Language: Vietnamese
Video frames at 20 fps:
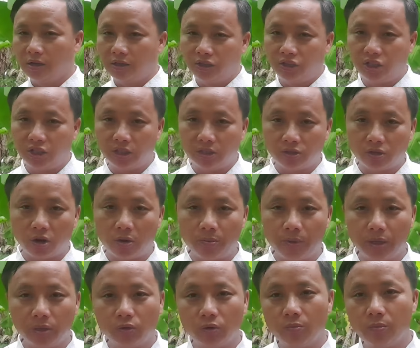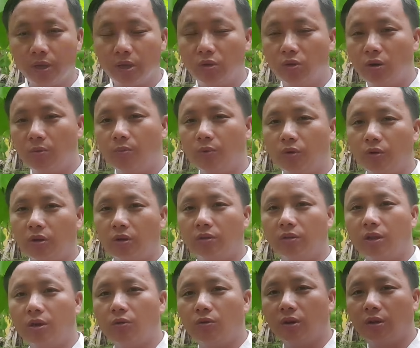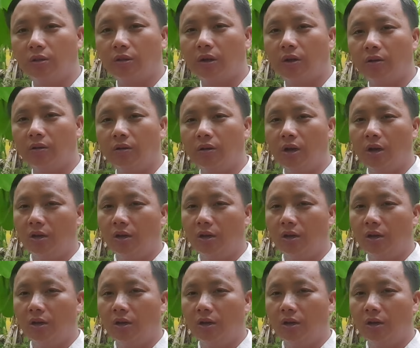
chỉ cho mấy tú mấy nhỏ một cần tàu cần tàu